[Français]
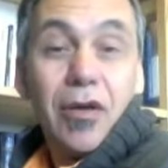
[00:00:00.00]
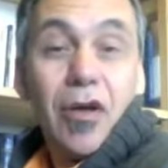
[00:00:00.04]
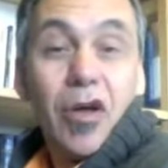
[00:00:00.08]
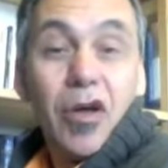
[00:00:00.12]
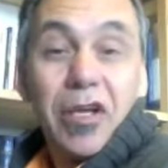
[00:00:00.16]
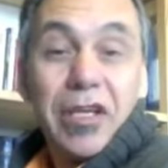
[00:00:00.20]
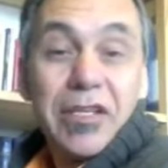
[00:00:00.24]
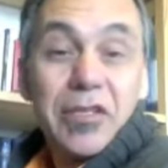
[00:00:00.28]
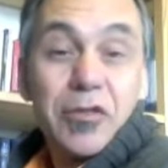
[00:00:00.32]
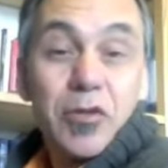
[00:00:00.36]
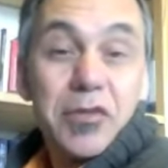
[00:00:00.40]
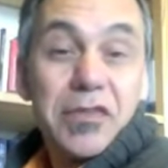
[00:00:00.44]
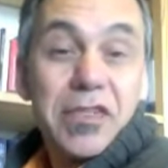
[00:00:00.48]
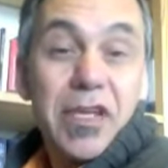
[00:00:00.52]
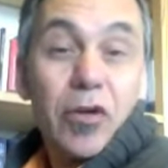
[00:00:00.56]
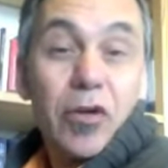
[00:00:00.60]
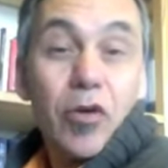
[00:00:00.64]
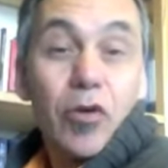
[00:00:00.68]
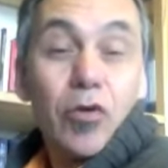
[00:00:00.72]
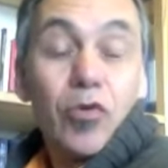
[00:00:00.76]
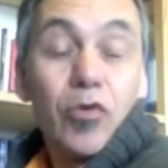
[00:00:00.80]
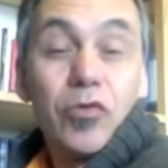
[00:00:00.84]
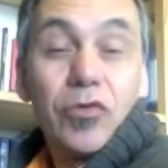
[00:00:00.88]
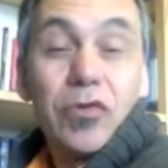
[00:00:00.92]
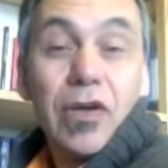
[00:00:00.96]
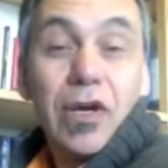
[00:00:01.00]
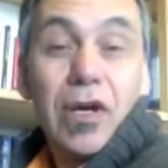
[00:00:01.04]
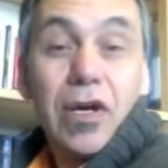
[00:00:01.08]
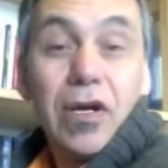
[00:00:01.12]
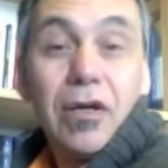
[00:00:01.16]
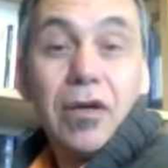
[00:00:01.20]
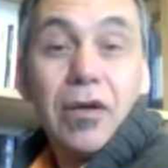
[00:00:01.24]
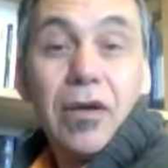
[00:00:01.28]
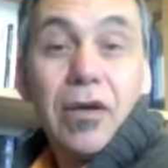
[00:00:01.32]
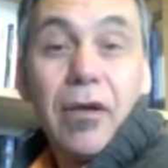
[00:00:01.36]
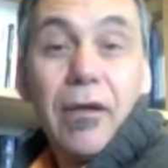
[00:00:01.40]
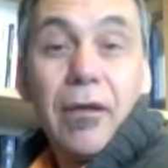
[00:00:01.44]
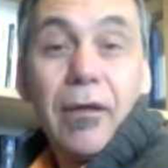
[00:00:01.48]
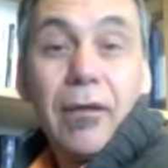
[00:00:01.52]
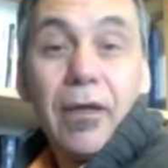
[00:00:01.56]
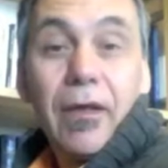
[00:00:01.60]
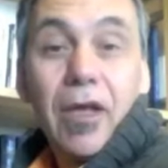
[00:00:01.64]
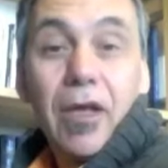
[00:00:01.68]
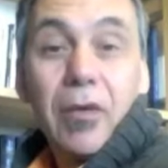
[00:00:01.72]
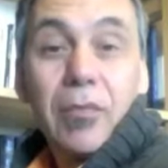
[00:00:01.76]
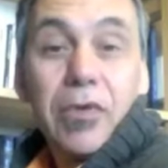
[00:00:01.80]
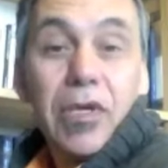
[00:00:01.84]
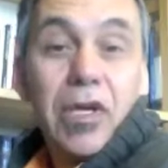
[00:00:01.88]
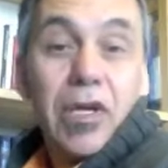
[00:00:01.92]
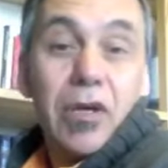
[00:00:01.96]
Qu'est-ce que c'est qu'un contrat
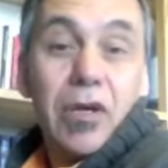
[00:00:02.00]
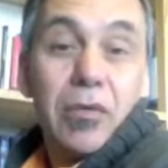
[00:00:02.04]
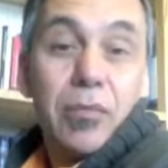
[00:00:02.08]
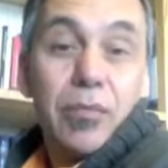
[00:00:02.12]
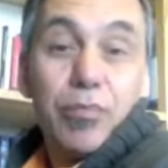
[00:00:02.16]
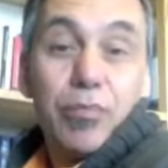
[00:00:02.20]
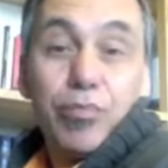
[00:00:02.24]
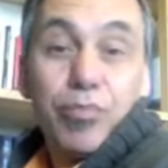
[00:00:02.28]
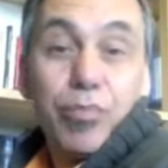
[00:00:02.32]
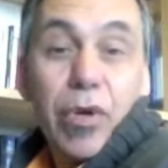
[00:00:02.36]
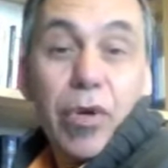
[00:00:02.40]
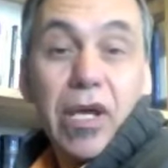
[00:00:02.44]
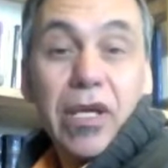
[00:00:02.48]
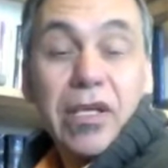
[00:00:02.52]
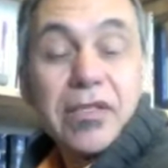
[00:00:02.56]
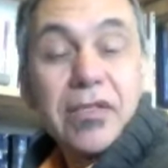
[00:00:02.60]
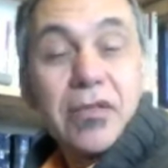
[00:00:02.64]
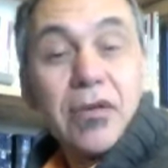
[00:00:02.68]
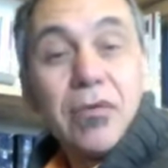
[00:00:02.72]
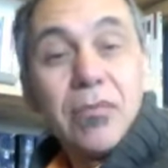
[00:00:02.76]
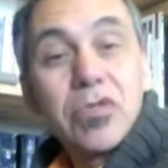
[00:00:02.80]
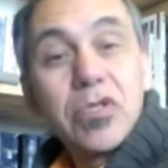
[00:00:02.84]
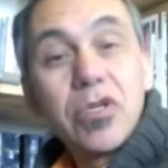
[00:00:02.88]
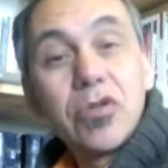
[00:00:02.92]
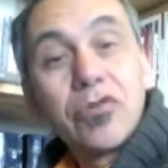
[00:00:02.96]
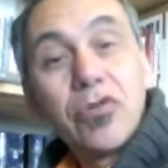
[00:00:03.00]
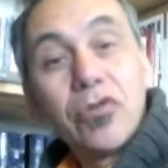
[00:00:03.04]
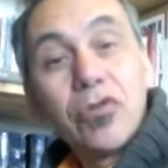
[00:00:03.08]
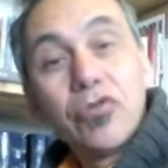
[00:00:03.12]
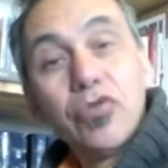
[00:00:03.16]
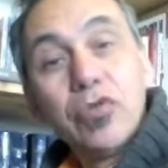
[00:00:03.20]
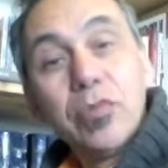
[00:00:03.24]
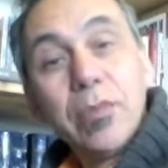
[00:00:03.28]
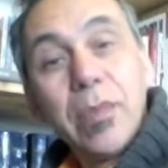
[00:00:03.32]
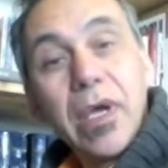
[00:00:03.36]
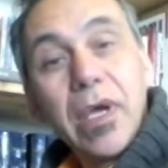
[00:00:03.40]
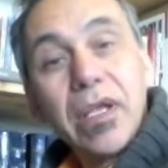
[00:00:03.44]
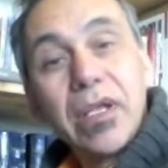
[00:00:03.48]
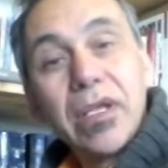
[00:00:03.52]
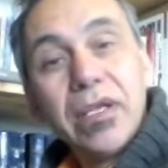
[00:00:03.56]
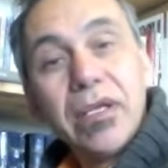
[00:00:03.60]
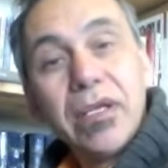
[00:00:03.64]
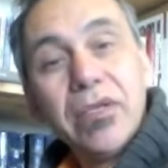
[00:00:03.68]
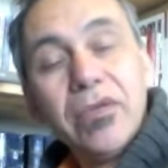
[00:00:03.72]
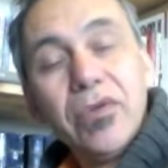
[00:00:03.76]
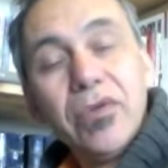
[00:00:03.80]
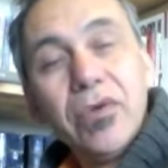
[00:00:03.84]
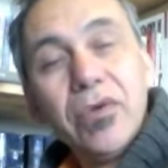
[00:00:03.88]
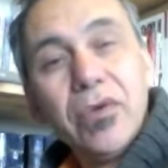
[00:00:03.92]
Eh bien, par exemple, j'ai entendu parler